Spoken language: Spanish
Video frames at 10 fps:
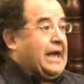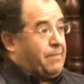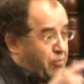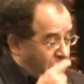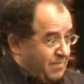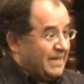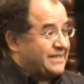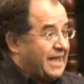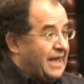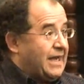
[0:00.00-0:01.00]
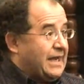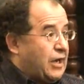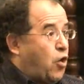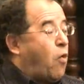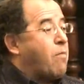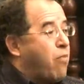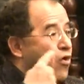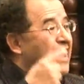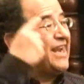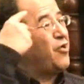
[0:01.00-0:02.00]
El problema es que
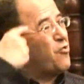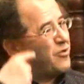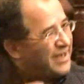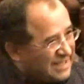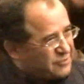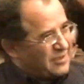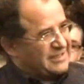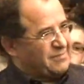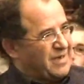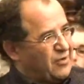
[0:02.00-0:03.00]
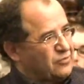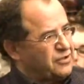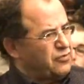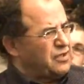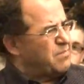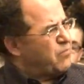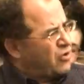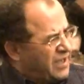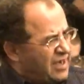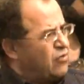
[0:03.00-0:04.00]
convoca el Congreso a la Asamblea Constituyente.
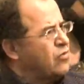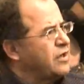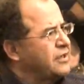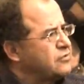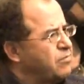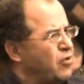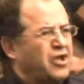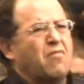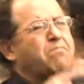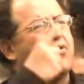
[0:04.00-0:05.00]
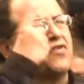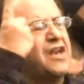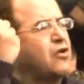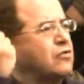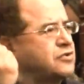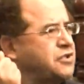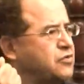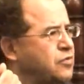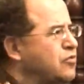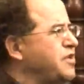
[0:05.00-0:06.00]
¿Por qué el Congreso? ¿Por qué un poder
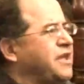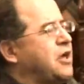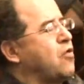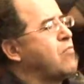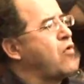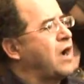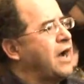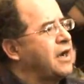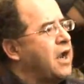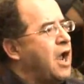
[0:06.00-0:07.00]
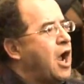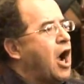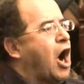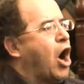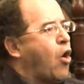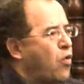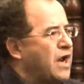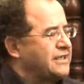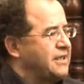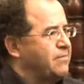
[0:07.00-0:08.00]
constituido tiene que convocar a
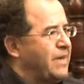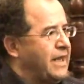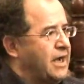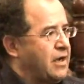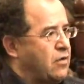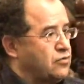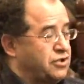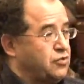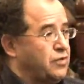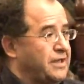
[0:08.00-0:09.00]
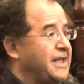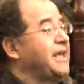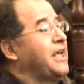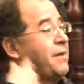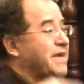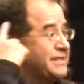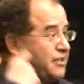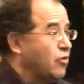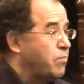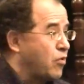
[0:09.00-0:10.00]
una Asamblea Constituyente que ya había
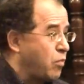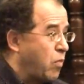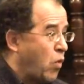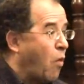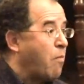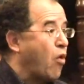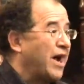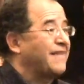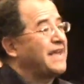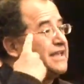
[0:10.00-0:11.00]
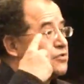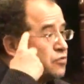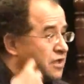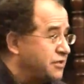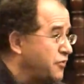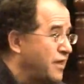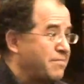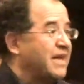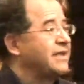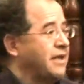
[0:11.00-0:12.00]
sido convocada
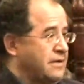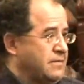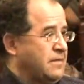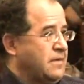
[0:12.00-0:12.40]
insurreccionalmente?